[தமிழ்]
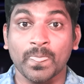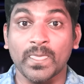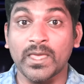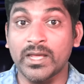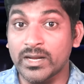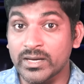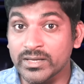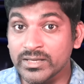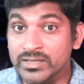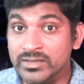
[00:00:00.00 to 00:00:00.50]

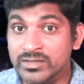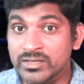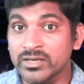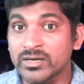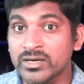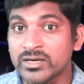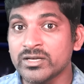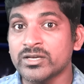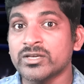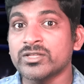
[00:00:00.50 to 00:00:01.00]
ஏன்னா
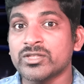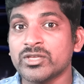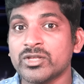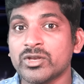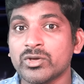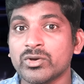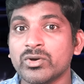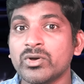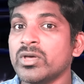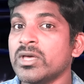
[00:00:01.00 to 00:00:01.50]
இந்தியர்களுக்கு
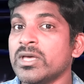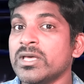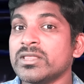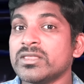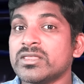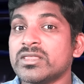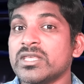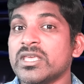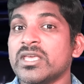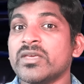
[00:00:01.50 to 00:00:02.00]
தெரியும்
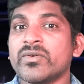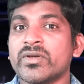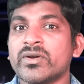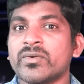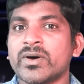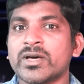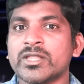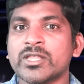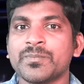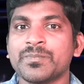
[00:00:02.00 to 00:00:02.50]

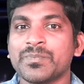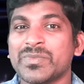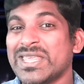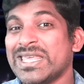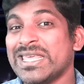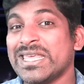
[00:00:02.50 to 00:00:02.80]
தீவிரவாதம்